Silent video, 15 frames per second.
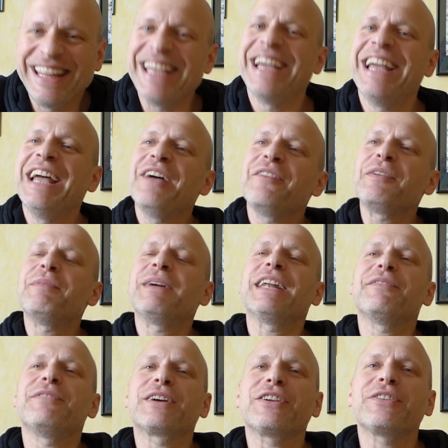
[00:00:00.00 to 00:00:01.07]
nee, wen man
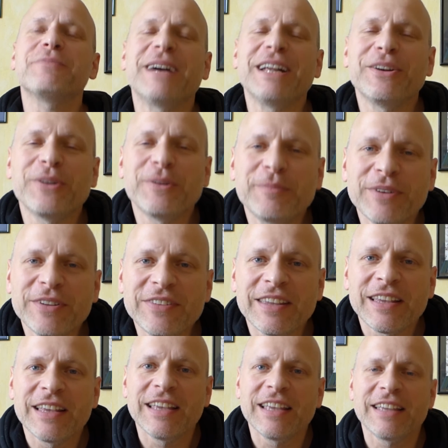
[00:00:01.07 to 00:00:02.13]
da wirklich mal loben muss,
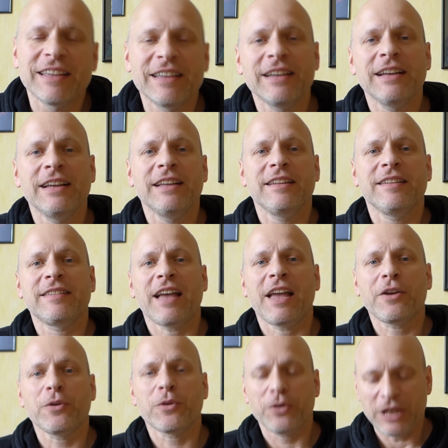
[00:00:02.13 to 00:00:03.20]
äh, ist
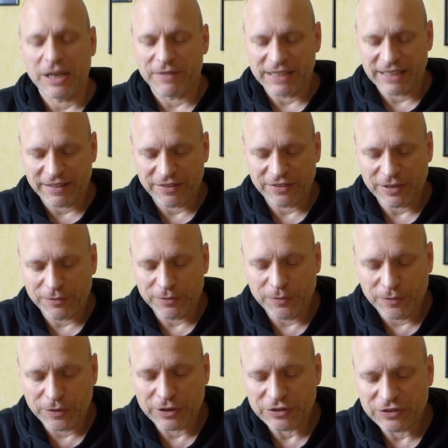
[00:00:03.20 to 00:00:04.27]
Heiko Röder, weil der sich ja
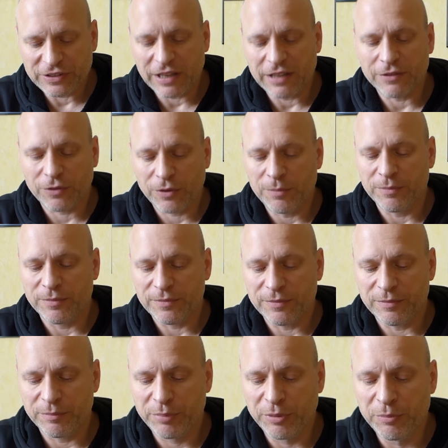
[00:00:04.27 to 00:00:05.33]
wirklich darum
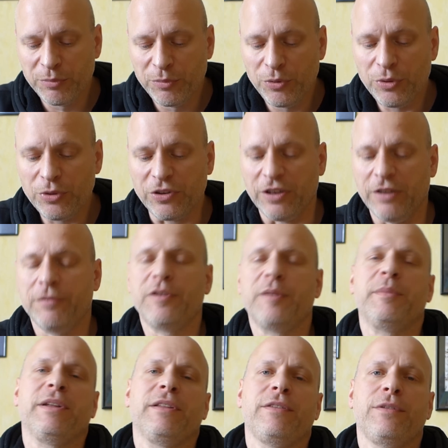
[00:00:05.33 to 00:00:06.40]
bemüht,
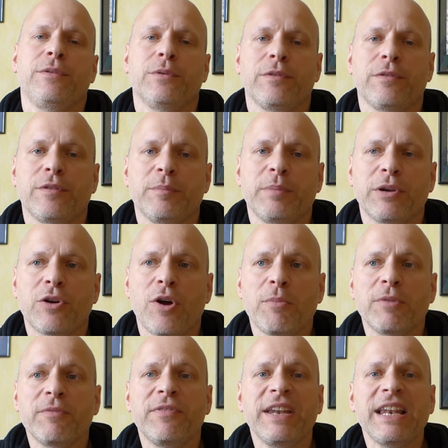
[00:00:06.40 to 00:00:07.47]
Informationen zu bekommen.
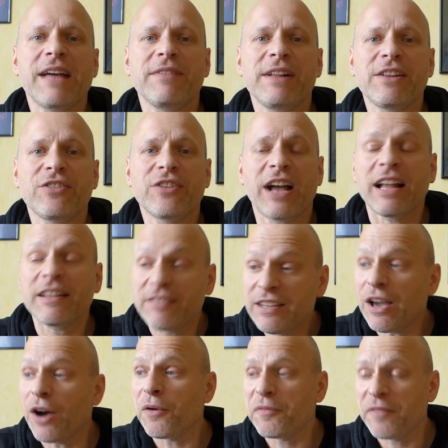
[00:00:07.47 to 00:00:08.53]
Und wenn er welche hat,
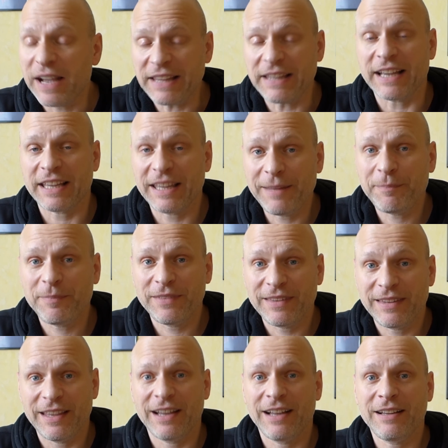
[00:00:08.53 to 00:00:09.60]
die auch weitergibt
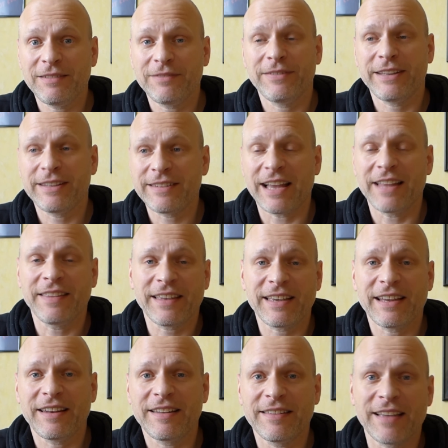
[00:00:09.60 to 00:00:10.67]
ja, was andere
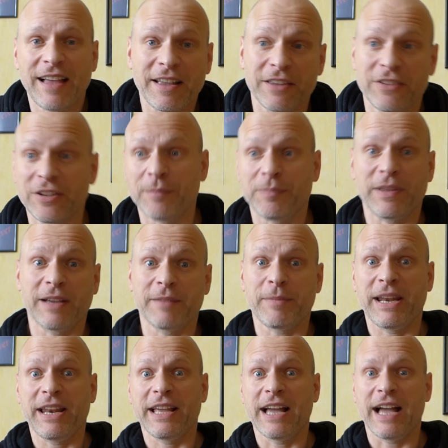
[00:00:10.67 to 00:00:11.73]
ja dann sagen, ich habe da
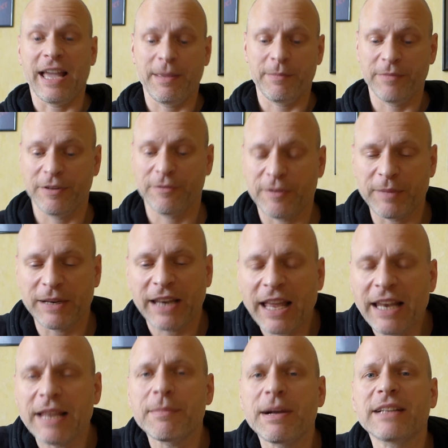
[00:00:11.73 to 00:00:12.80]
meine geheimen Informationen.
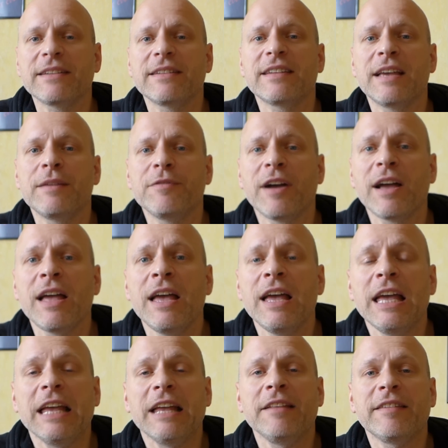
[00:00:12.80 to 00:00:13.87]
Nein, er macht es einfach.
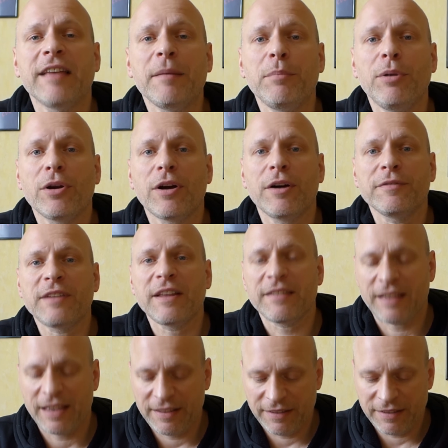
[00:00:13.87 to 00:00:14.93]
In seinem Blog auf der
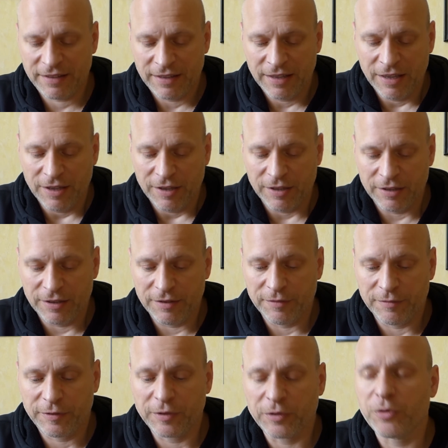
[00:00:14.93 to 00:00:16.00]
Seite
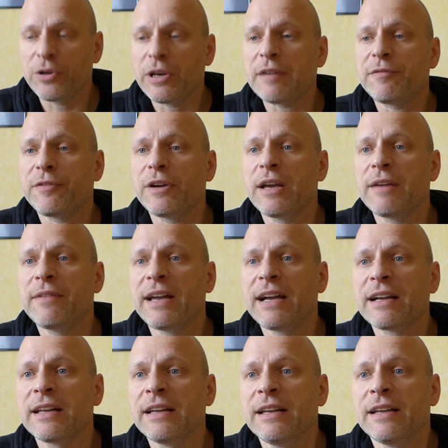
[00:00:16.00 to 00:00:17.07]
äh, von Röder
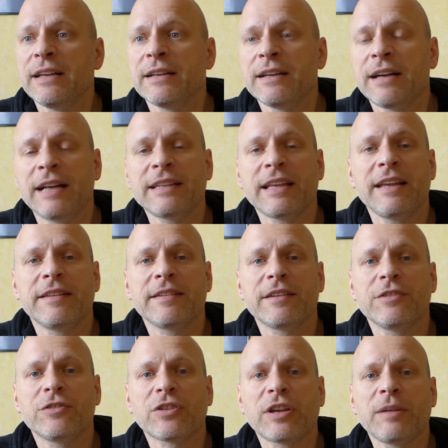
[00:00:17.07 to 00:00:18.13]
Feuerwerk äh, hat er jetzt
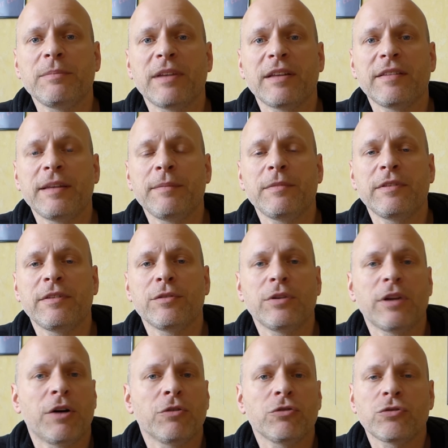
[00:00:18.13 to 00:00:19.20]
geschrieben, dass ihm so
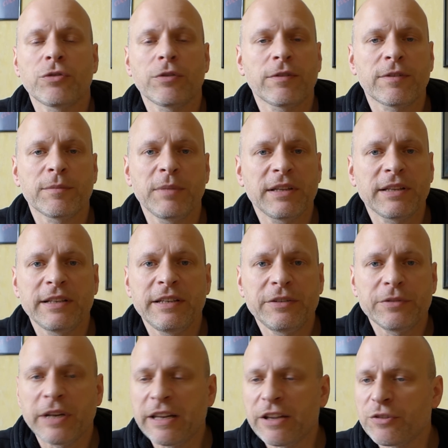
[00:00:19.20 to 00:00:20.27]
ein Ausschussmitglied
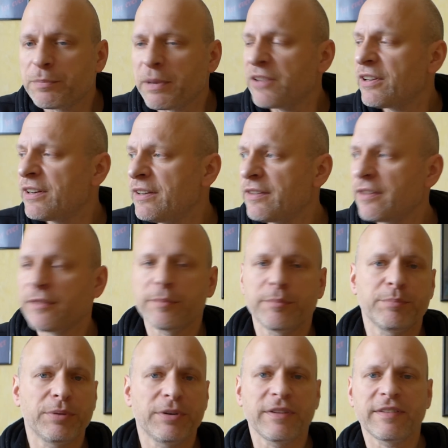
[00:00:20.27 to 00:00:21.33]
oder der Sprecher dieses
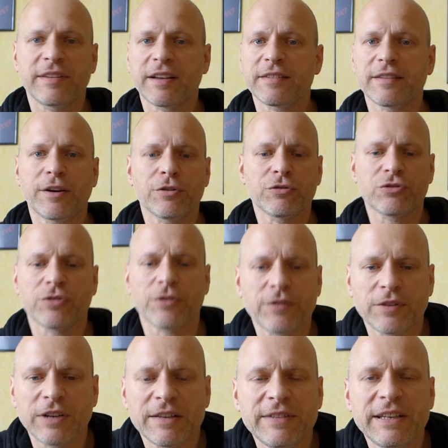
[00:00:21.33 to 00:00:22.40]
Bundestagsausschusses
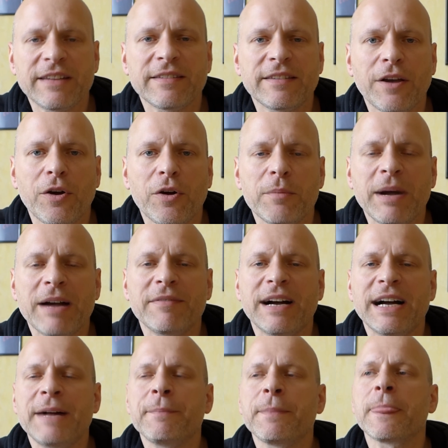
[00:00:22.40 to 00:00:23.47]
oder wer das da auch immer
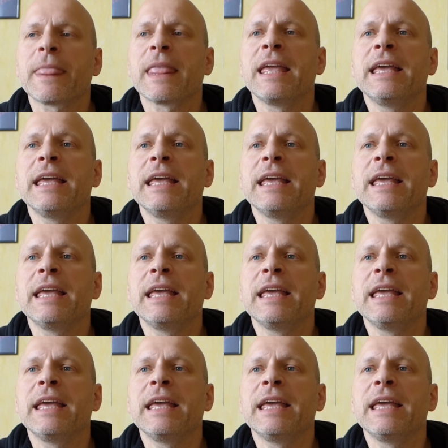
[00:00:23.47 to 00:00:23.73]
war,